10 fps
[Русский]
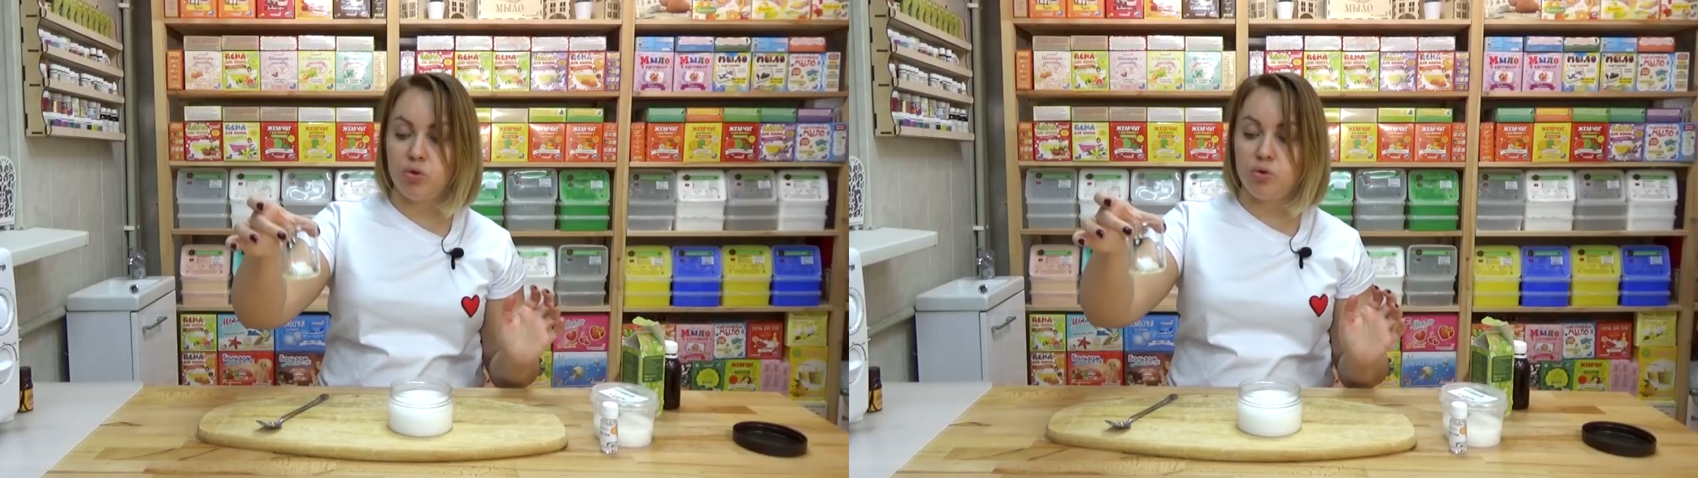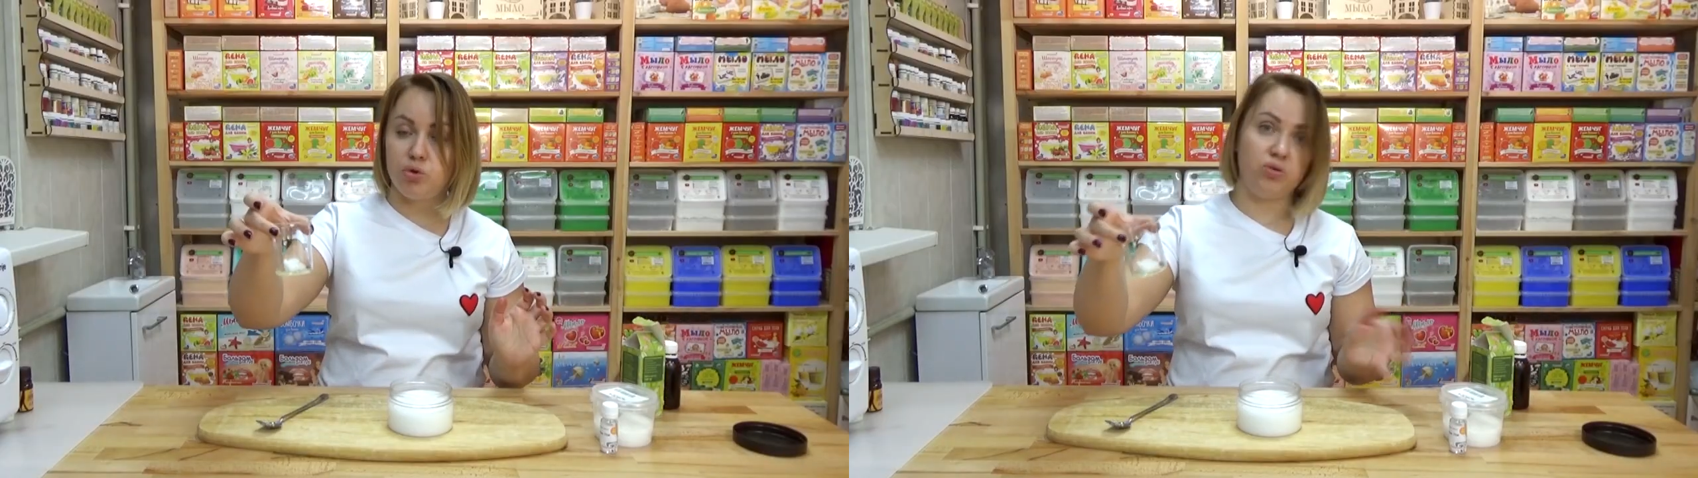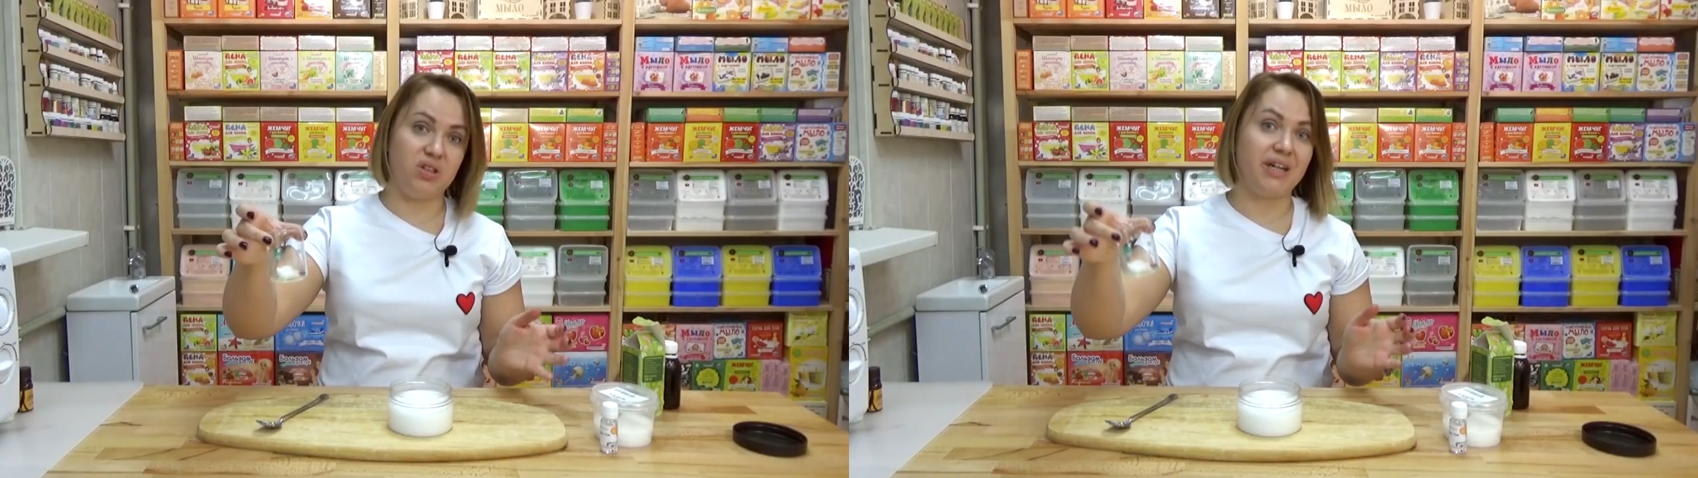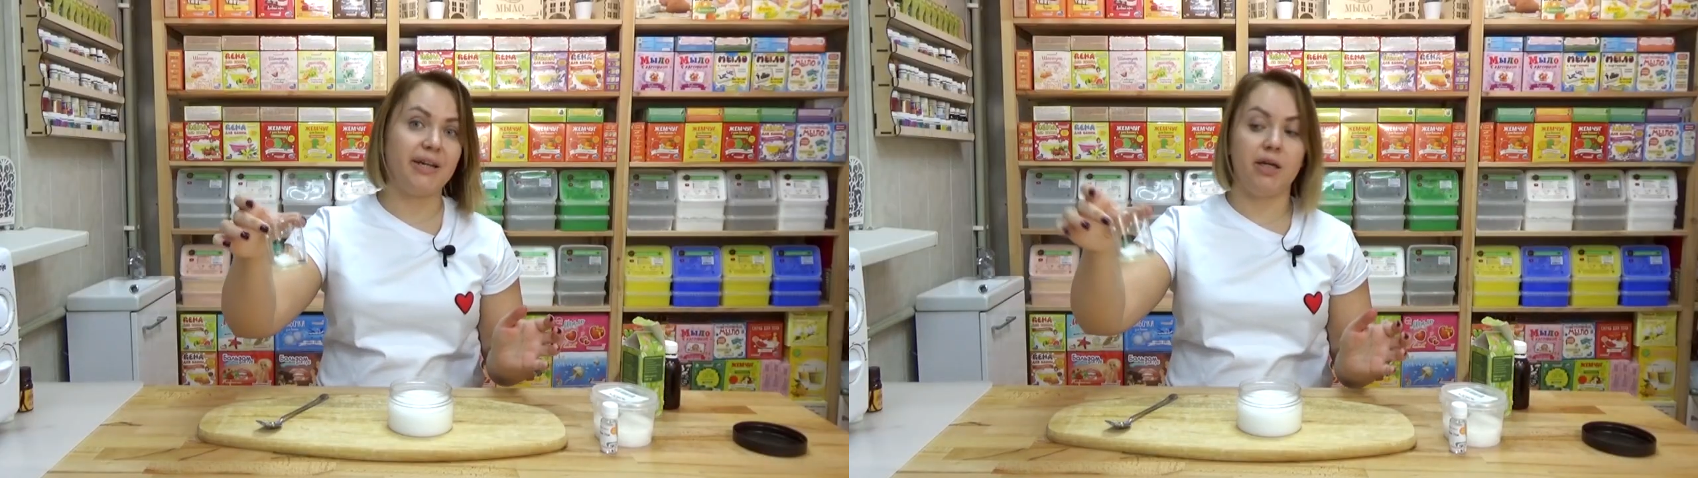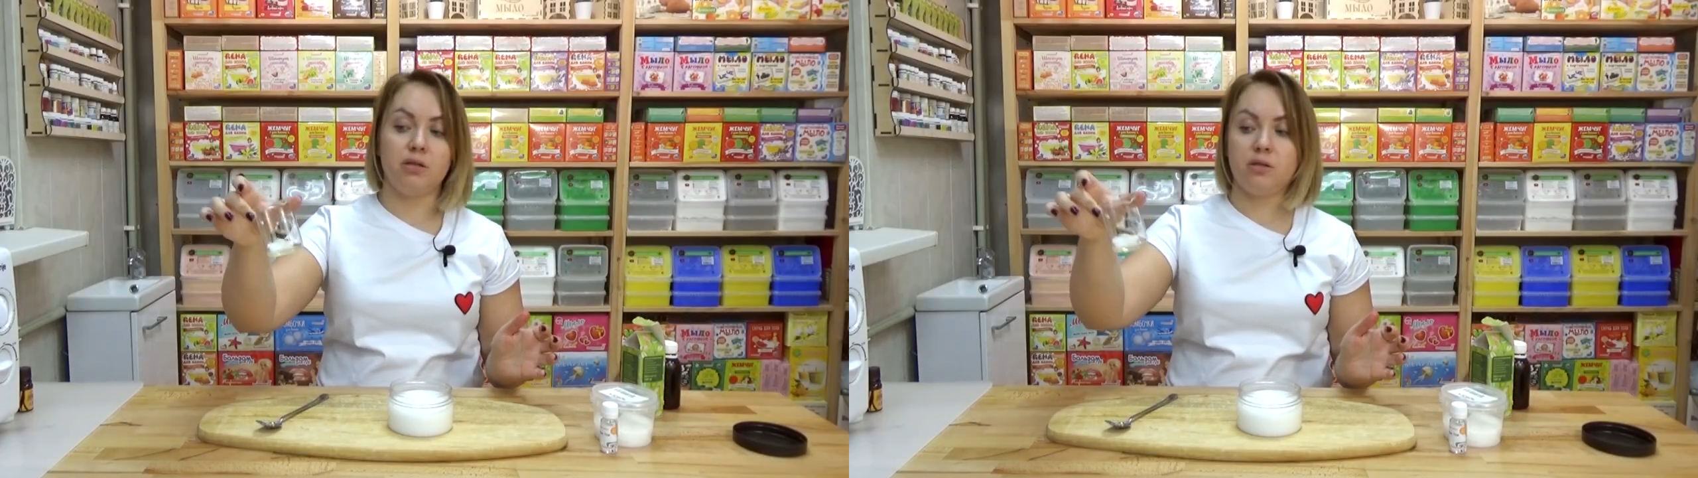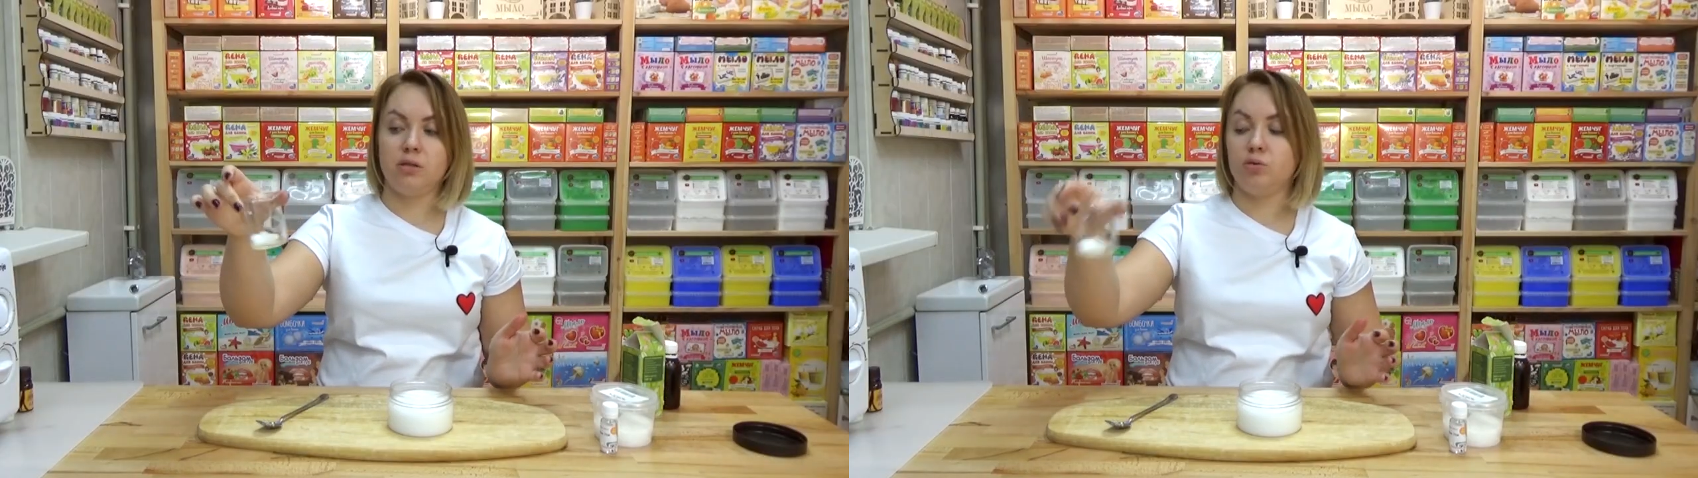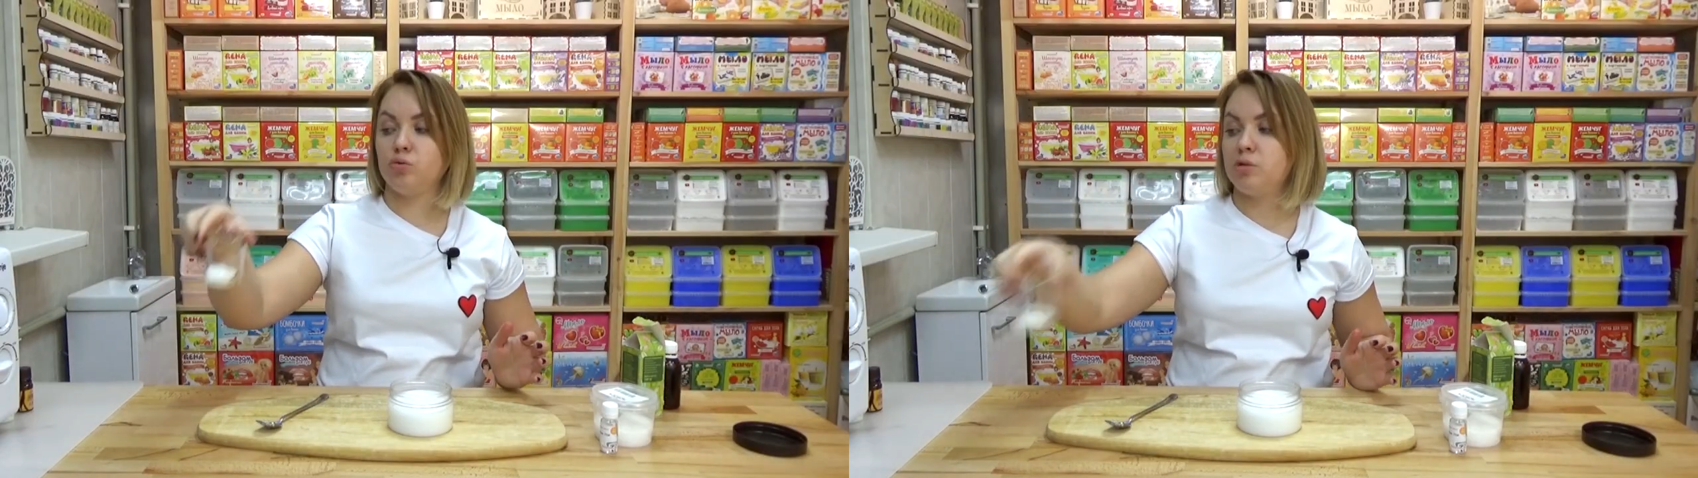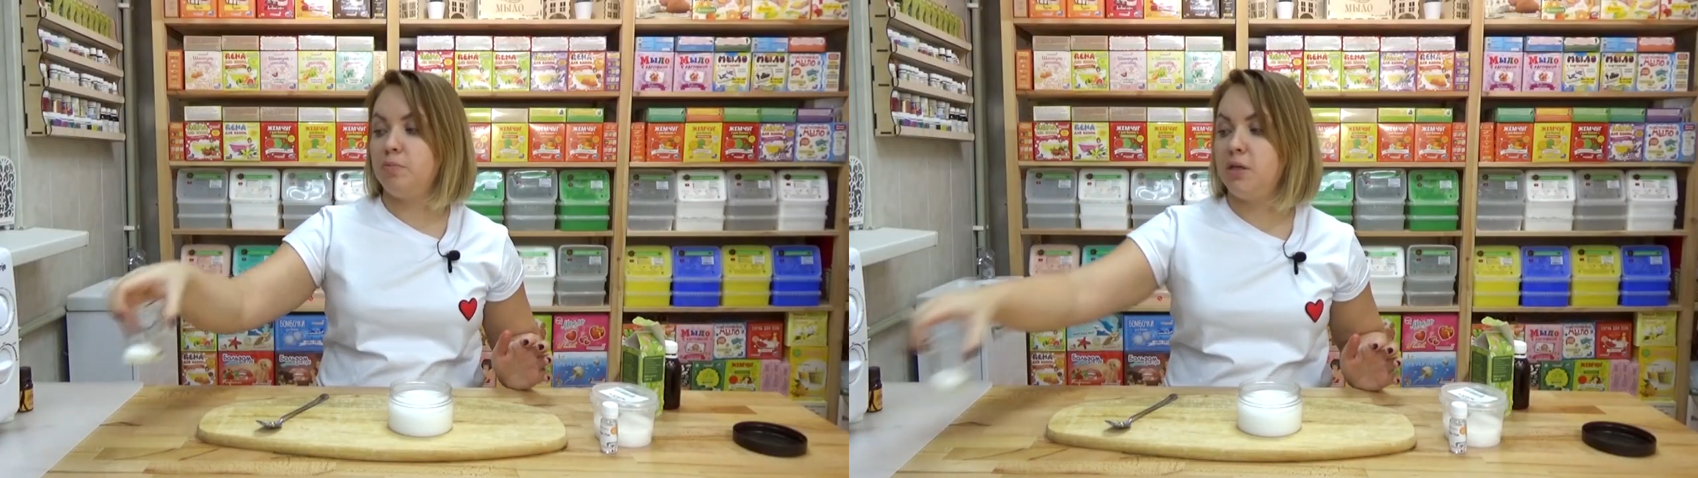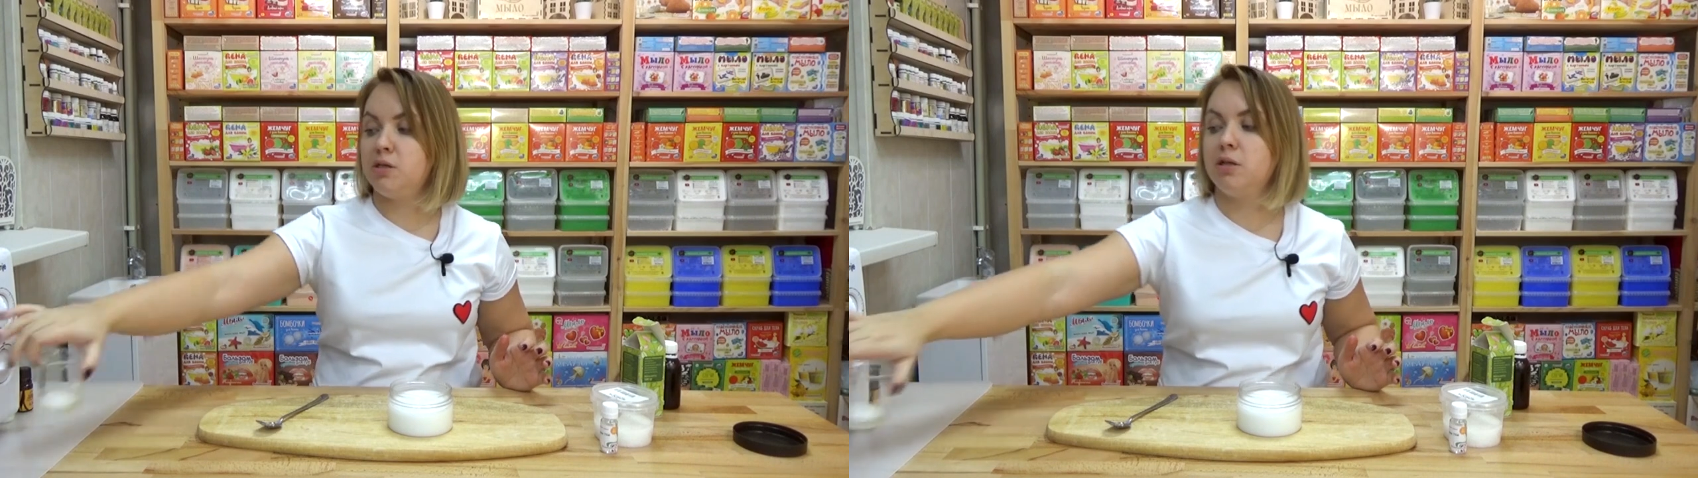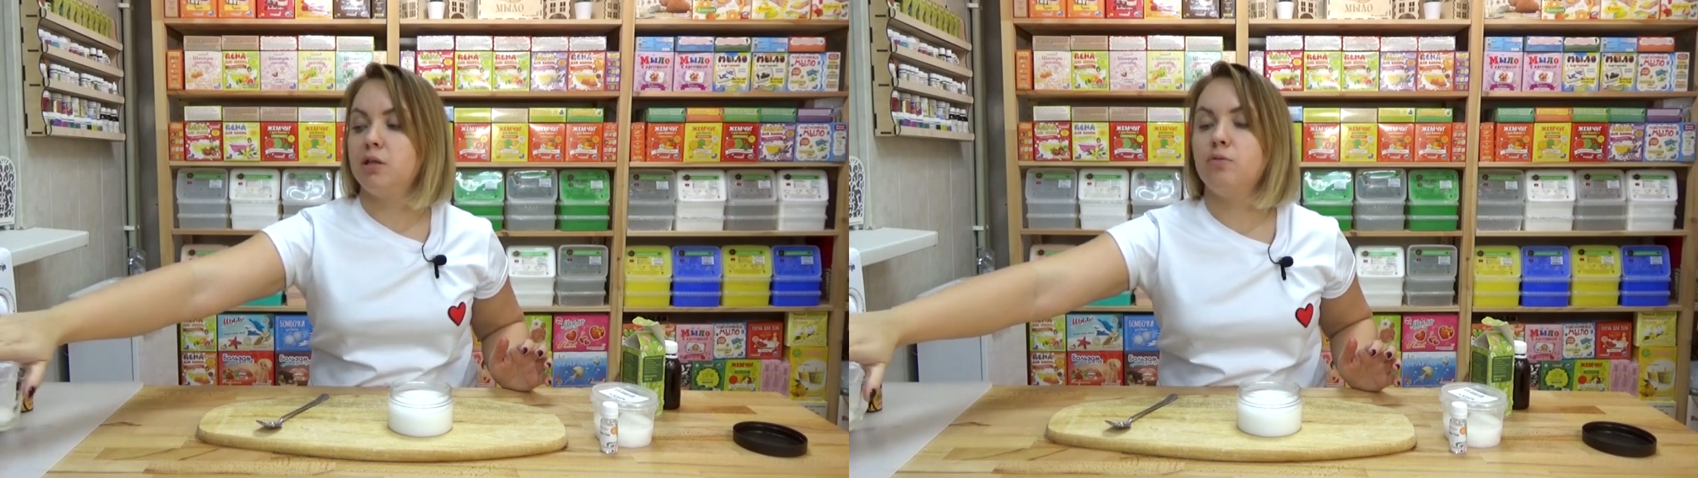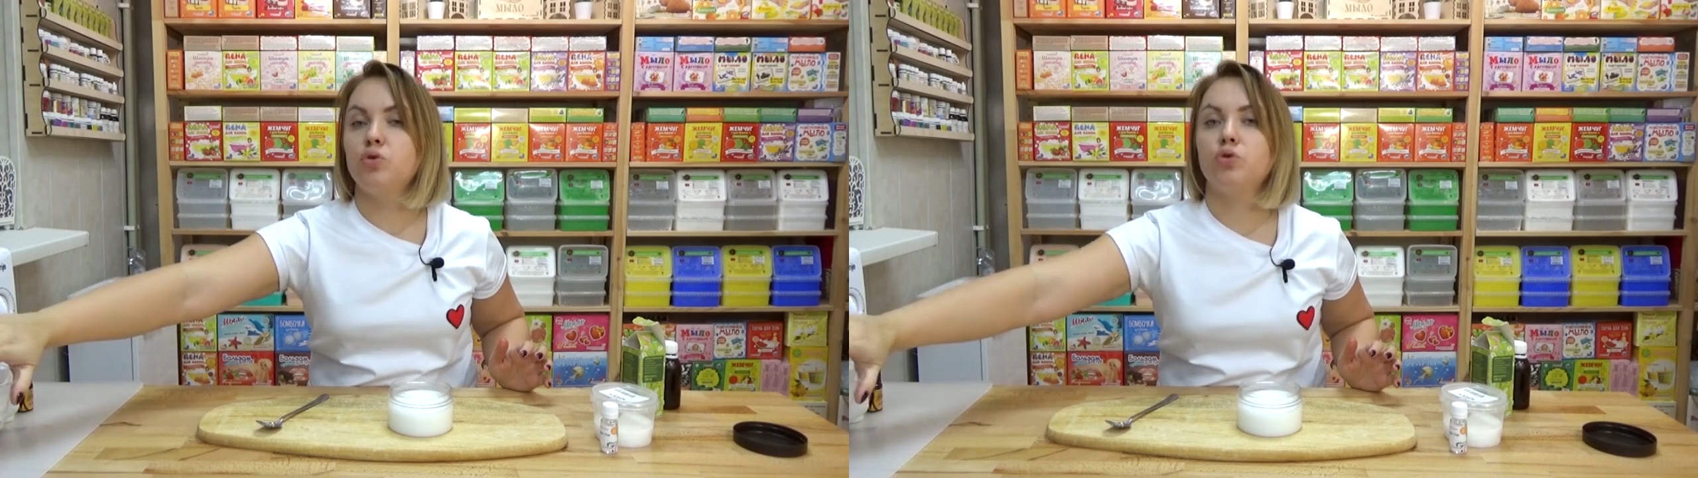чуть-чуть нагреть эту смесь для того,